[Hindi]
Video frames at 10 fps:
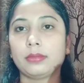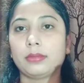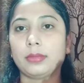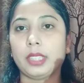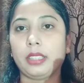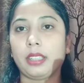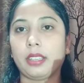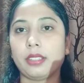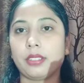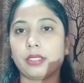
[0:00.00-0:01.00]
ये देख
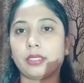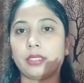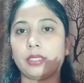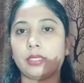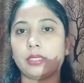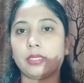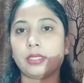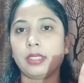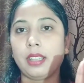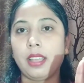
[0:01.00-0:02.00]
लीजिए
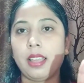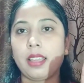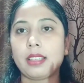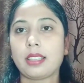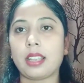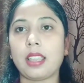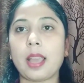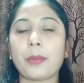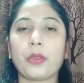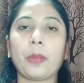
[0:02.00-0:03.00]
इस तरह की
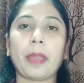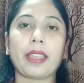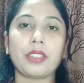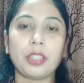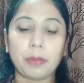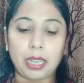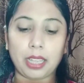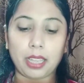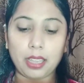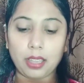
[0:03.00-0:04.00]
आपको ये पैकेजिंग
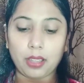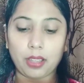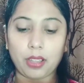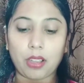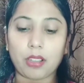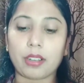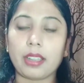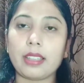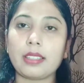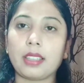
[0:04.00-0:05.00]
मिलेगी और
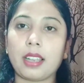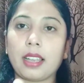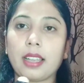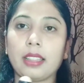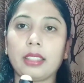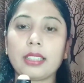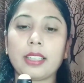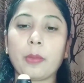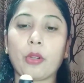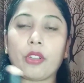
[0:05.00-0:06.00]
इस तरह का अंदर से
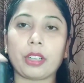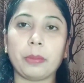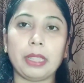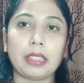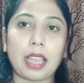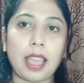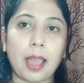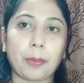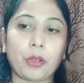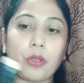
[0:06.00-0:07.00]
ये प्रोडक्ट मिलता है
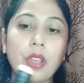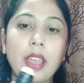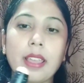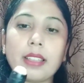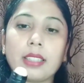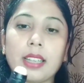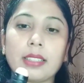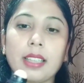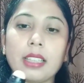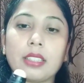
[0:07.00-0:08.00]
आपको इस तरह
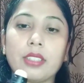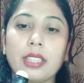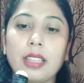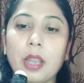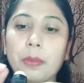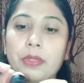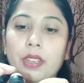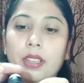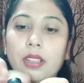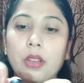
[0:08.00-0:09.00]
से ये जैसे
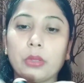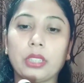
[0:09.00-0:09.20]
लिपस्टिक होती